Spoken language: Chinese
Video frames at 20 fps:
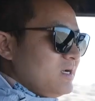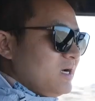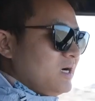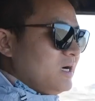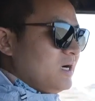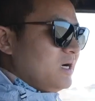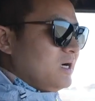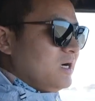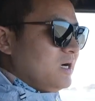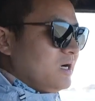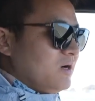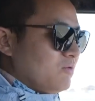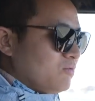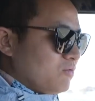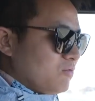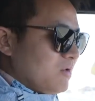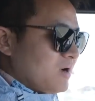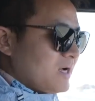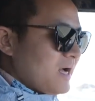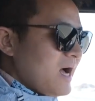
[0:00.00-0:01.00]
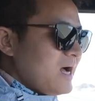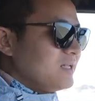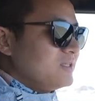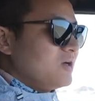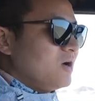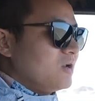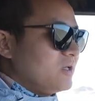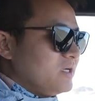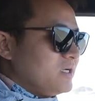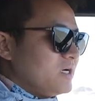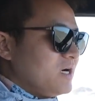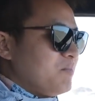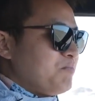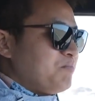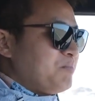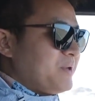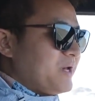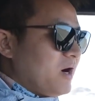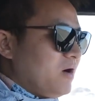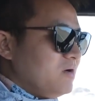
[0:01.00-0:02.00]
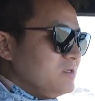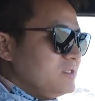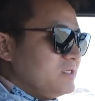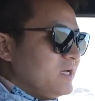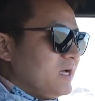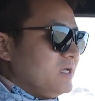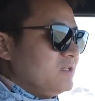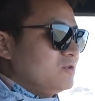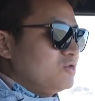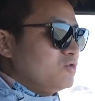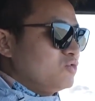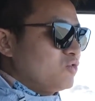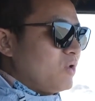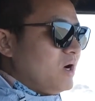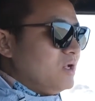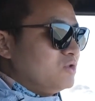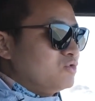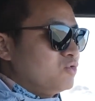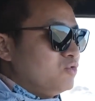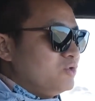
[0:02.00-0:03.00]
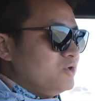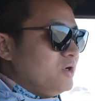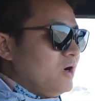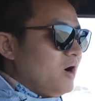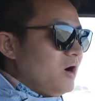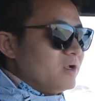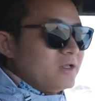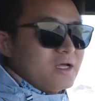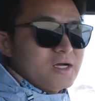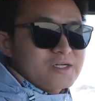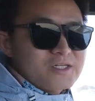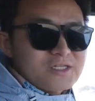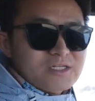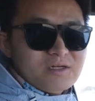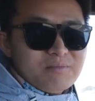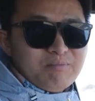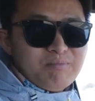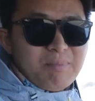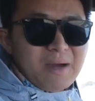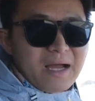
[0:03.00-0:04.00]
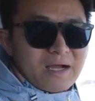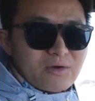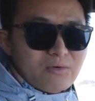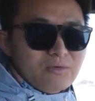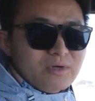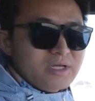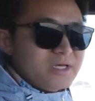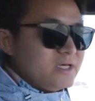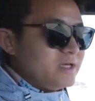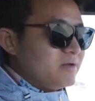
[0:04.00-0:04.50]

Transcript: 呃我看到的一个表显短途油耗呢是百公